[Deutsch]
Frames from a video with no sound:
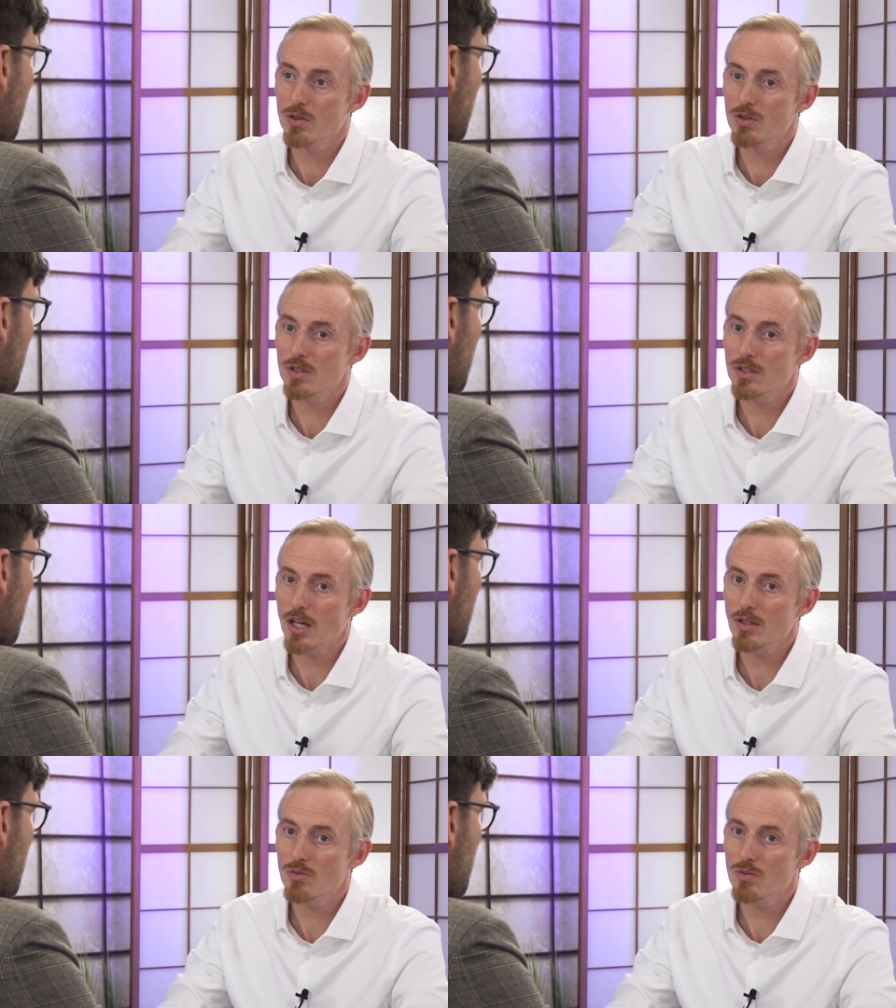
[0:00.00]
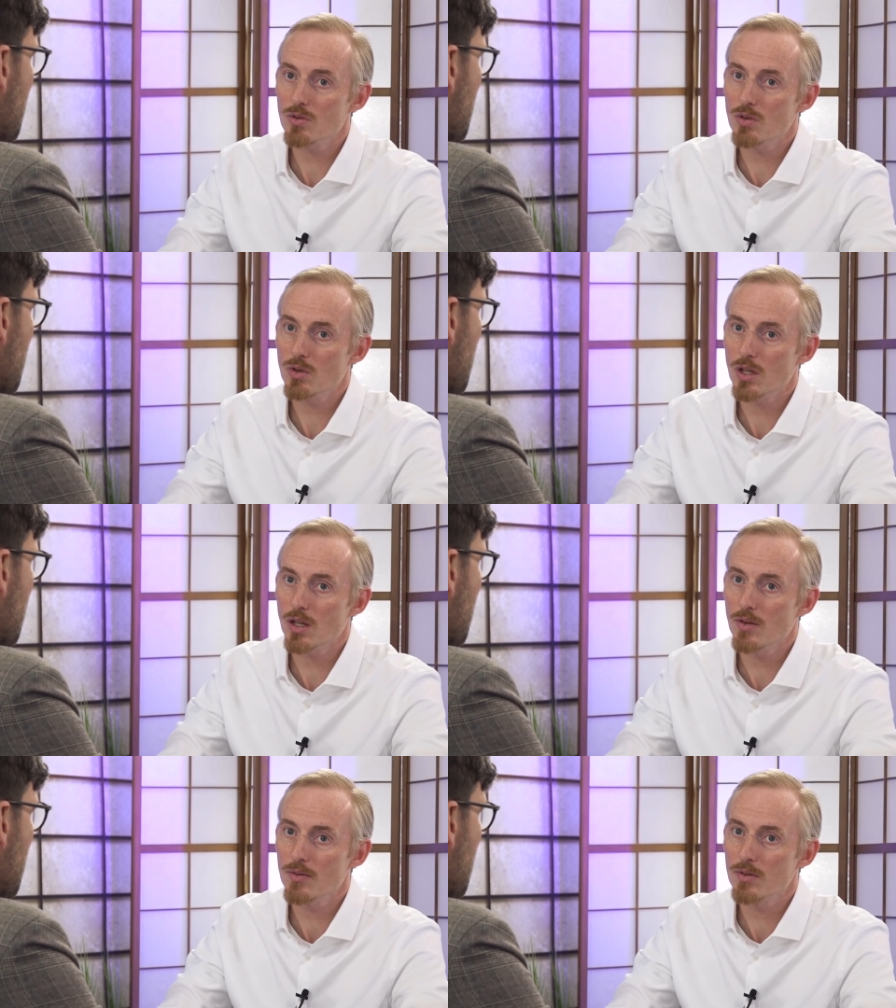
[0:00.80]
Und ich dachte nur,
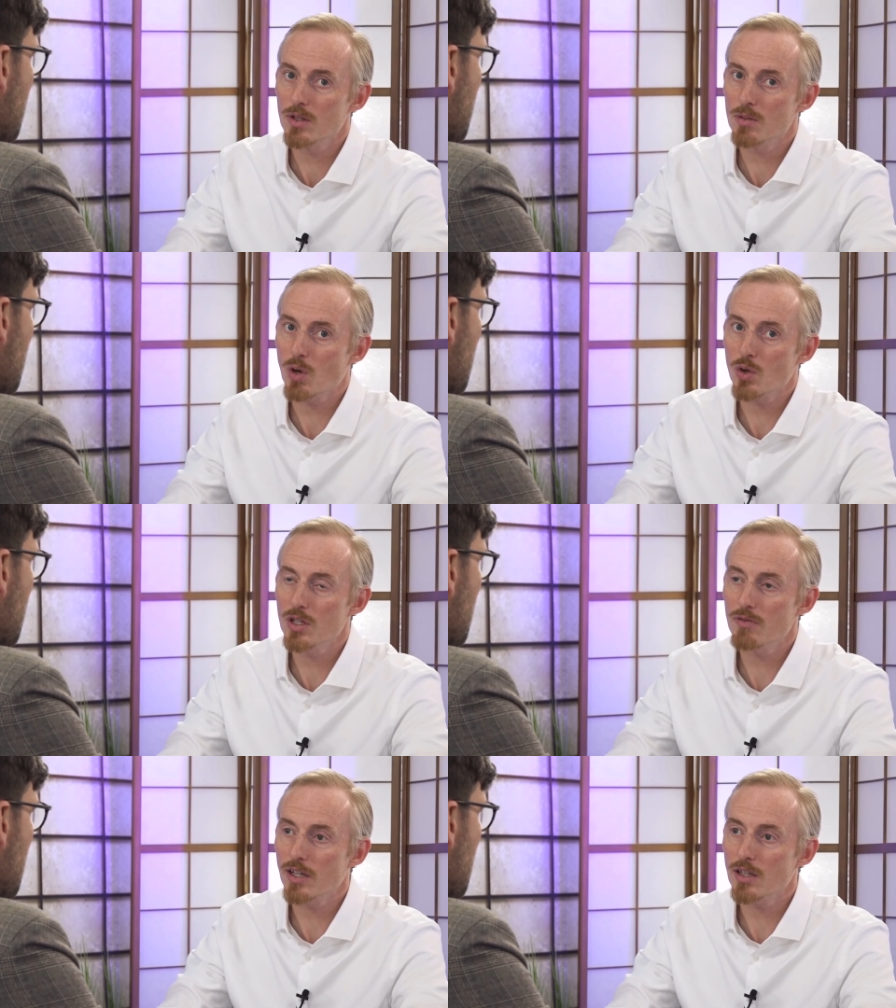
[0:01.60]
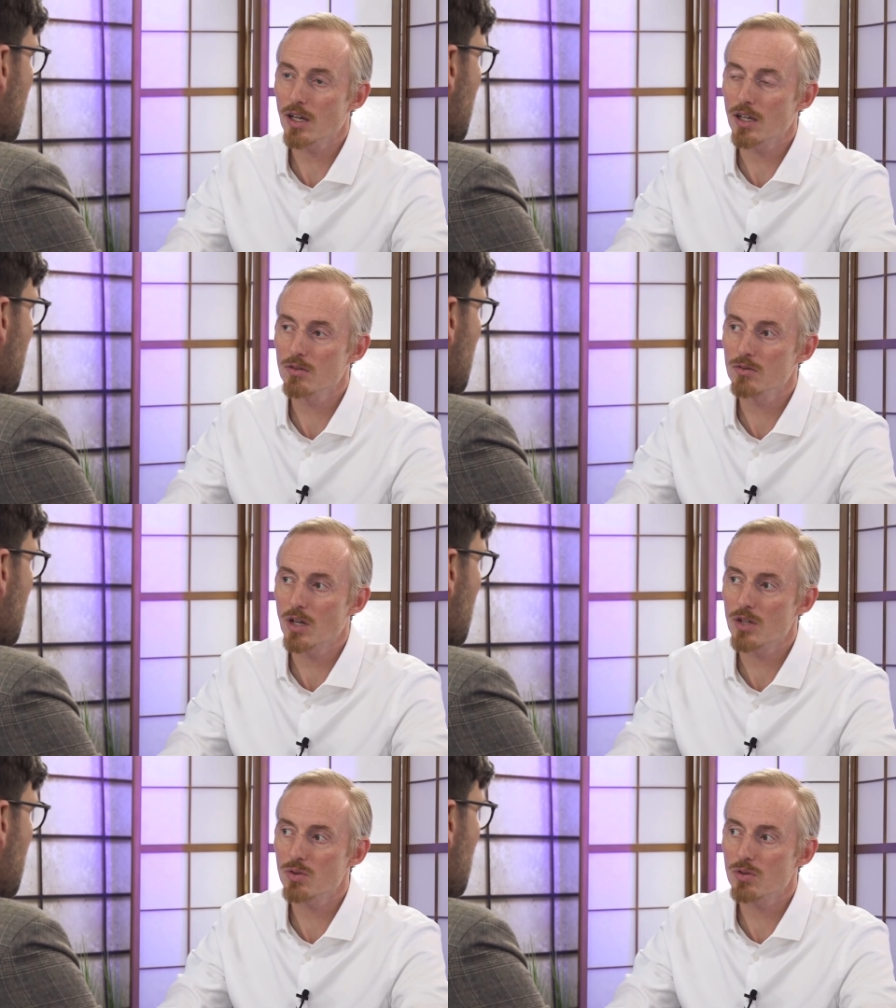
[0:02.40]
okay, hier brauche ich nicht weiterreden.
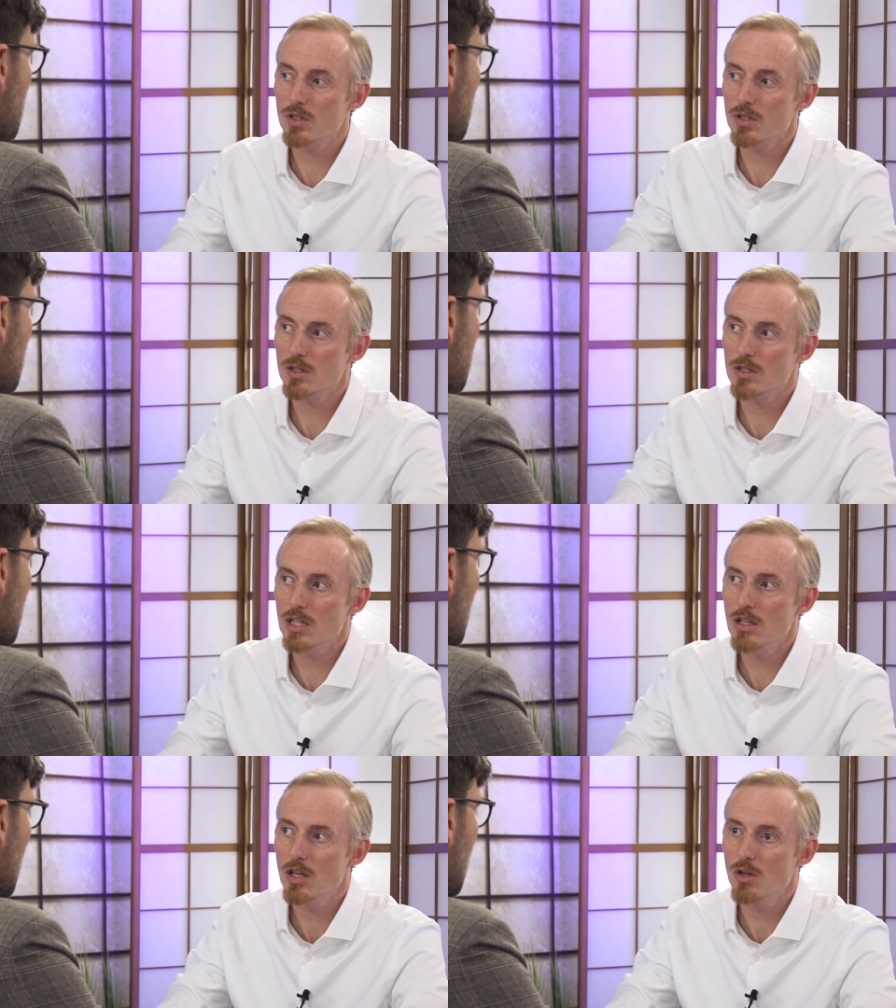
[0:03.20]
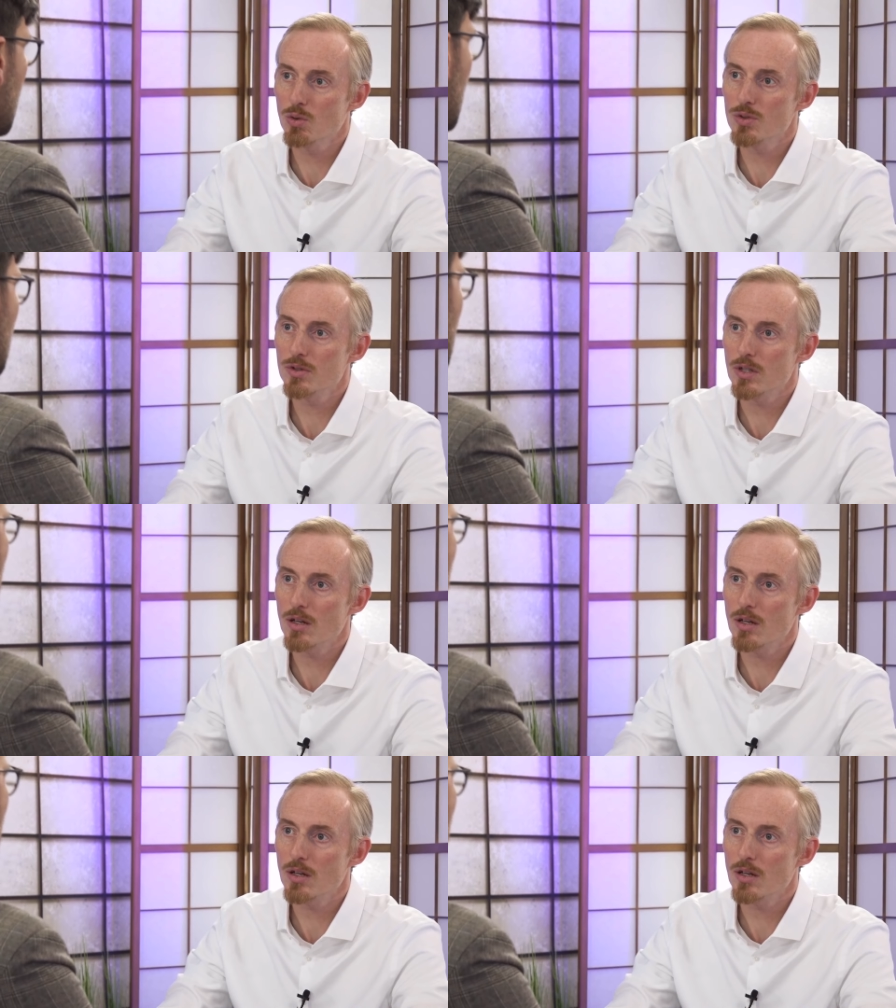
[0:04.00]
Also es, es ist sinnlos.